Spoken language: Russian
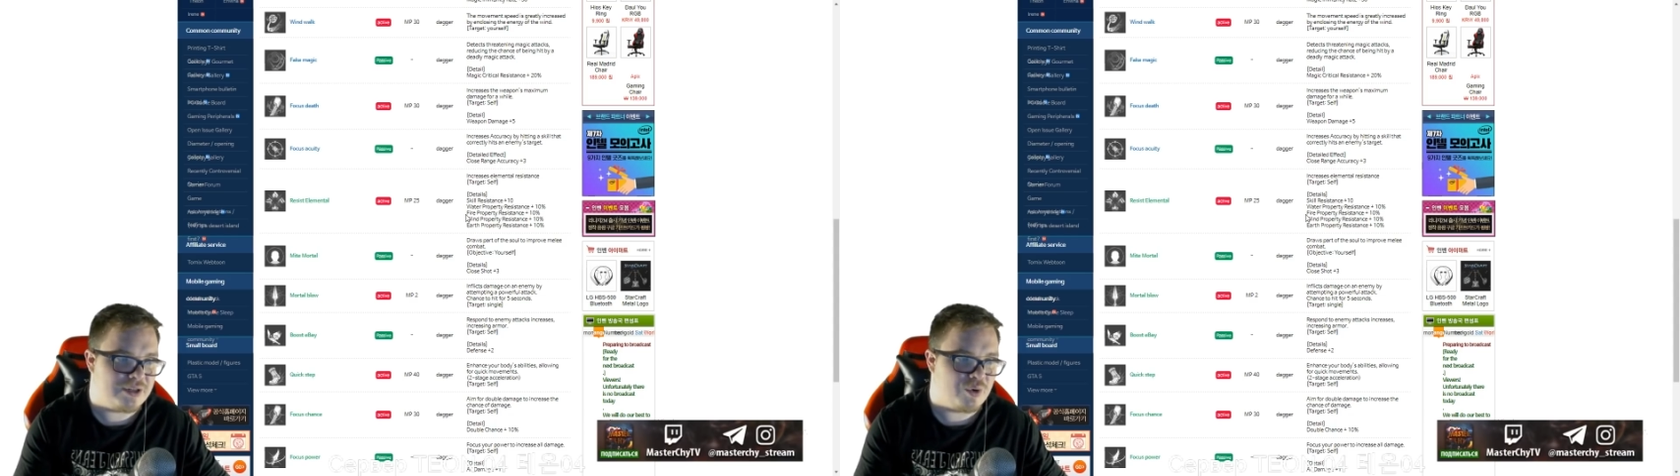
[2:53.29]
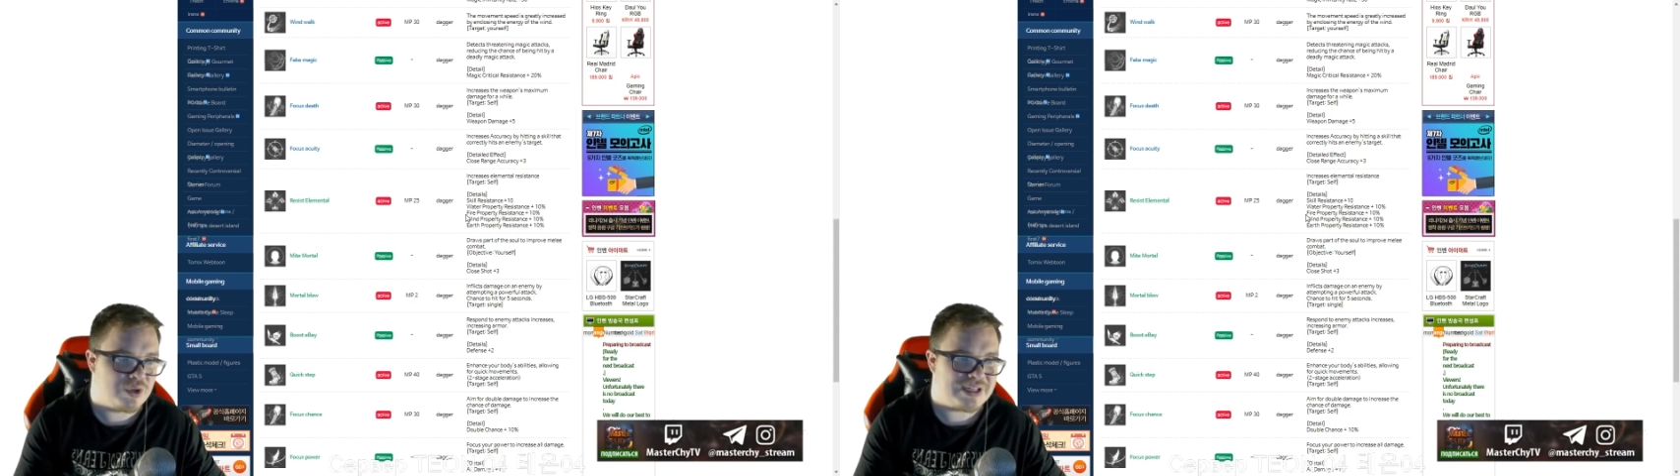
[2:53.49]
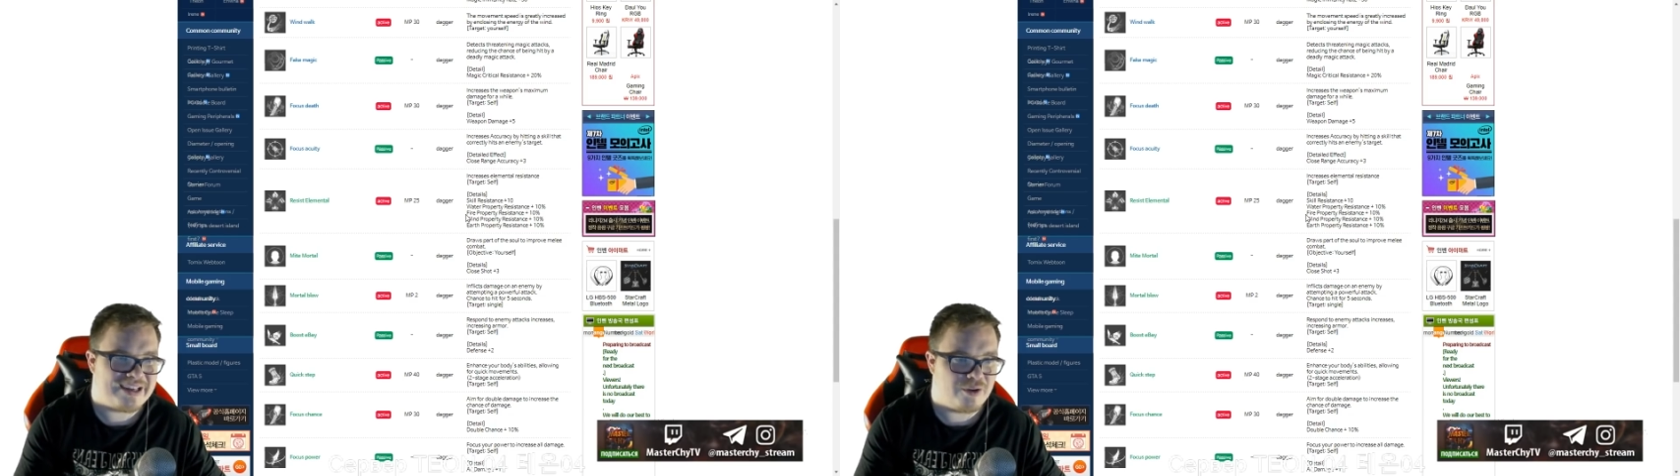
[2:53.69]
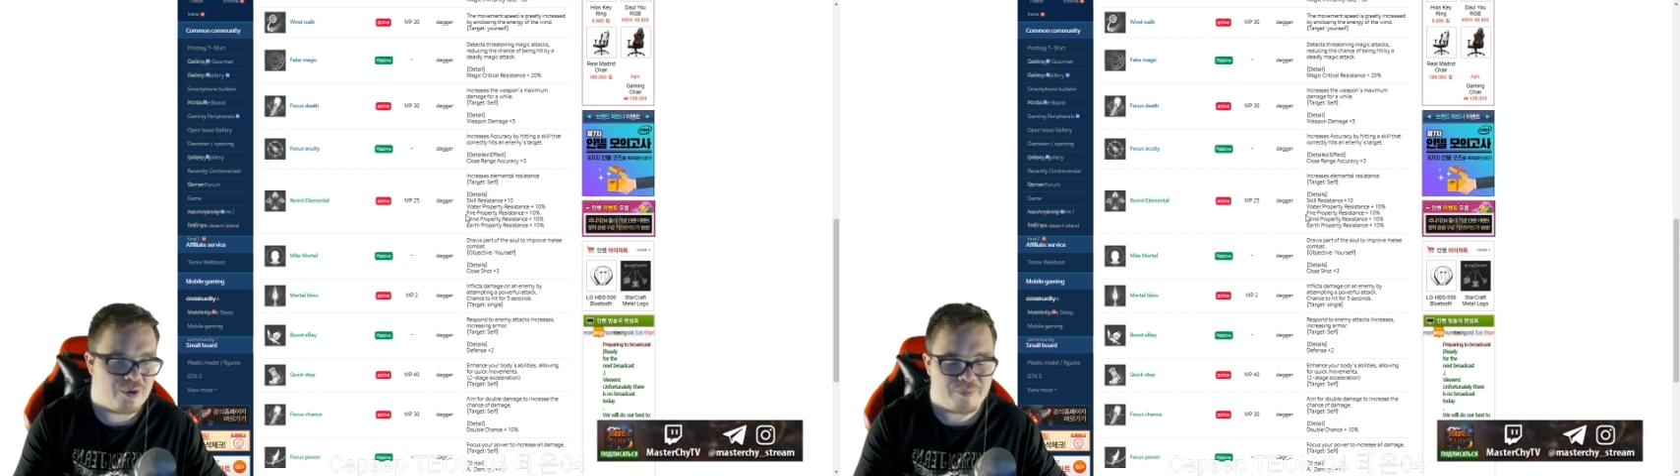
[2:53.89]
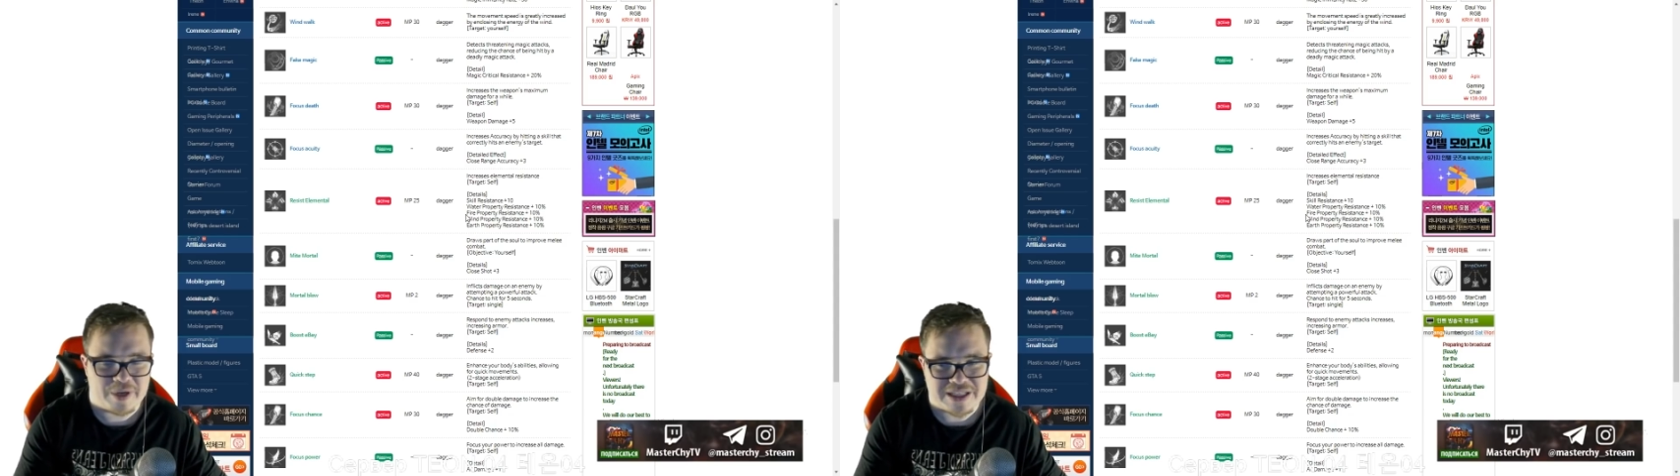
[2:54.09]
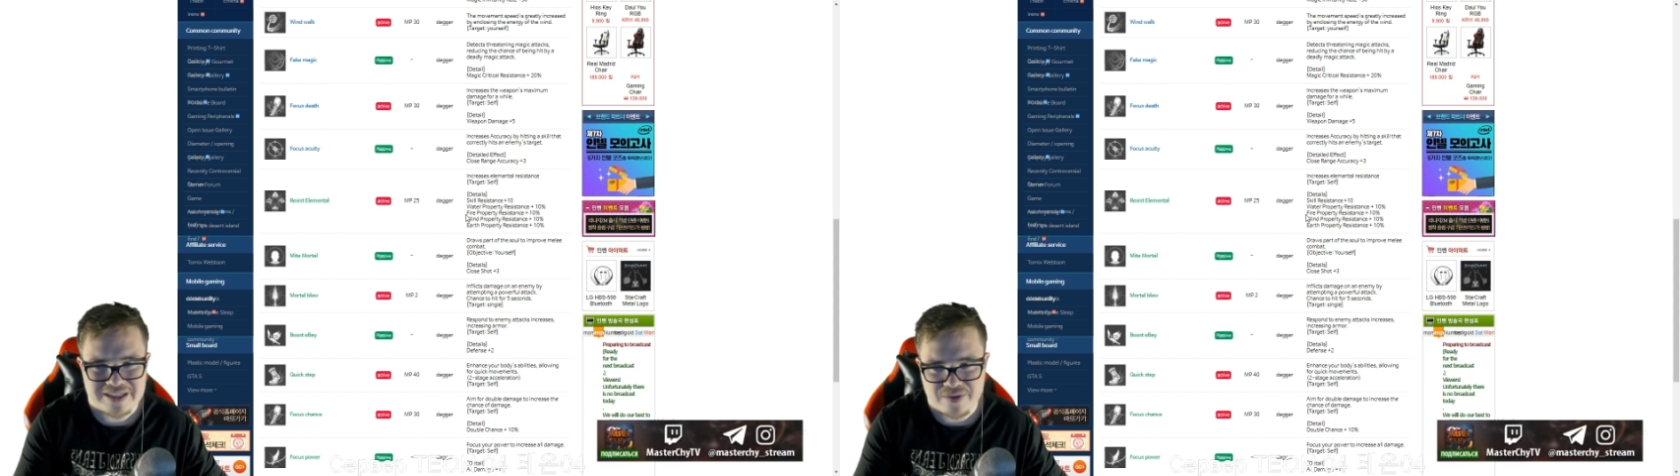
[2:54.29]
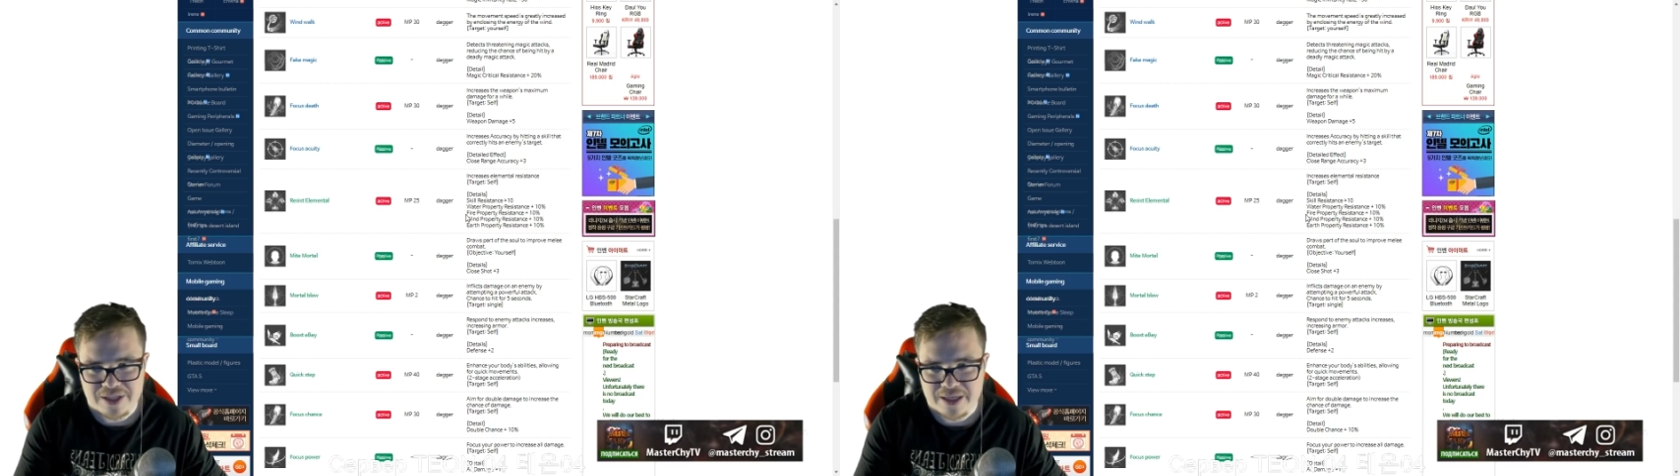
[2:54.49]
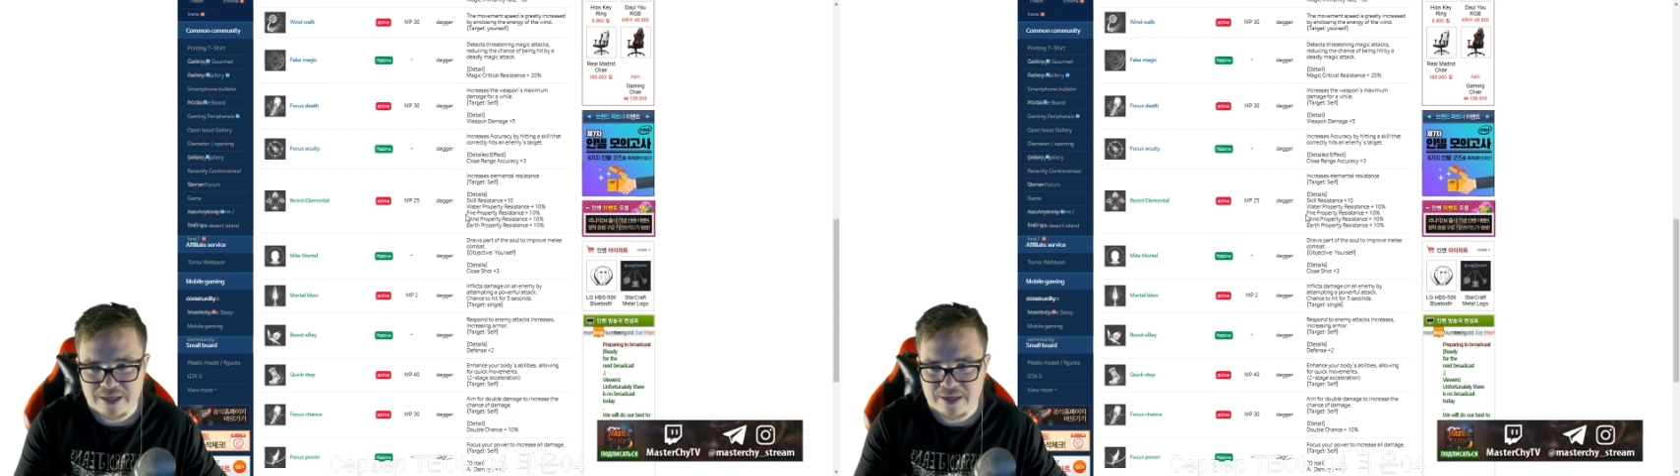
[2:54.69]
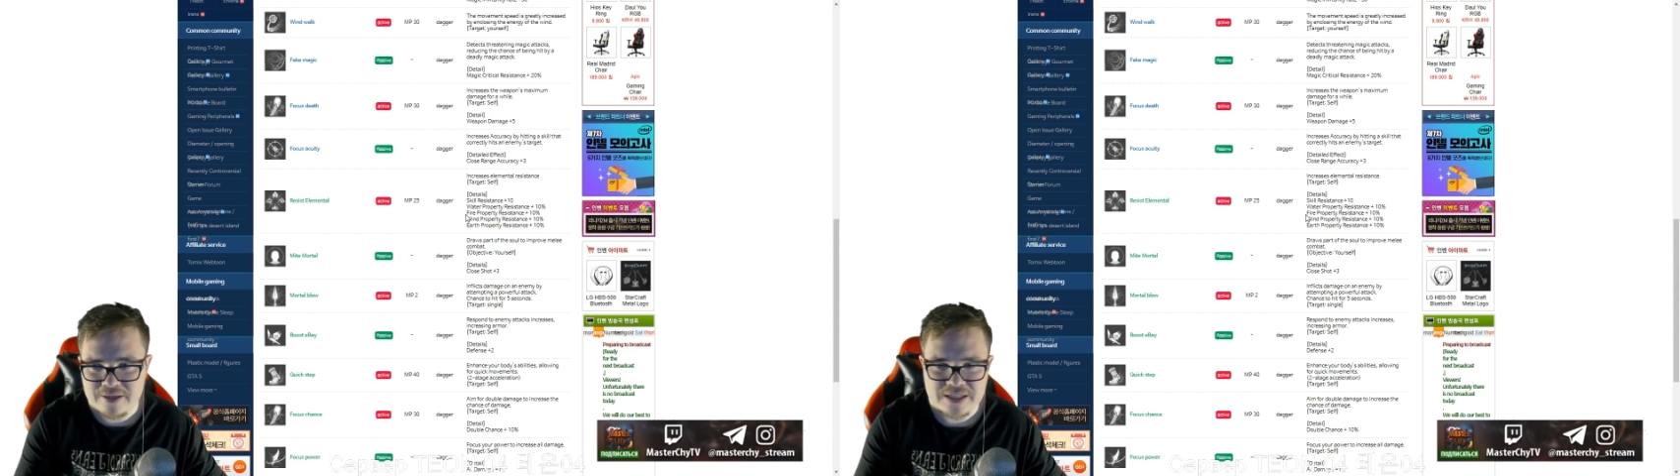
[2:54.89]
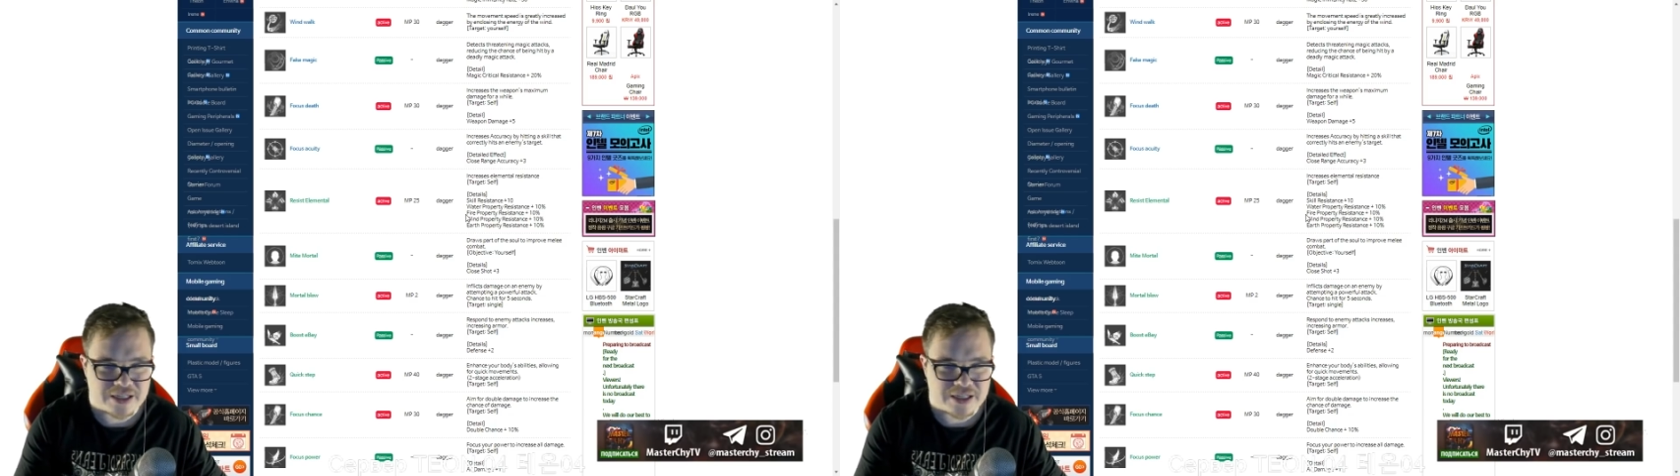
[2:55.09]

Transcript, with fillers: от скиллов противника э,